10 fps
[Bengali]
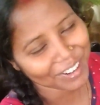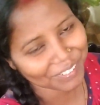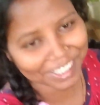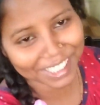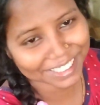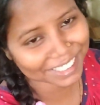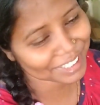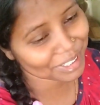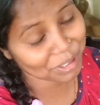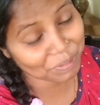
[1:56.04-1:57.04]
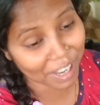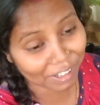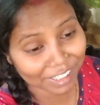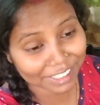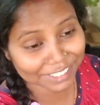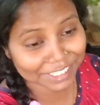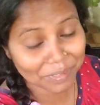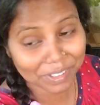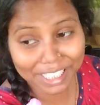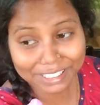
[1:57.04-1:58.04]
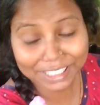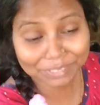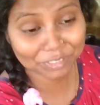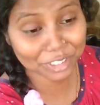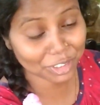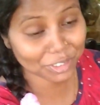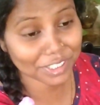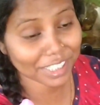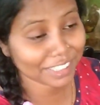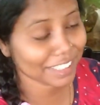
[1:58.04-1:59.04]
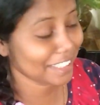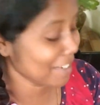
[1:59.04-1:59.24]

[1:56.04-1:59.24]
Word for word: আমার আজকে কিচ্ছু ভালো লাগছে না মানে আজকে প্রচন্ড আজকে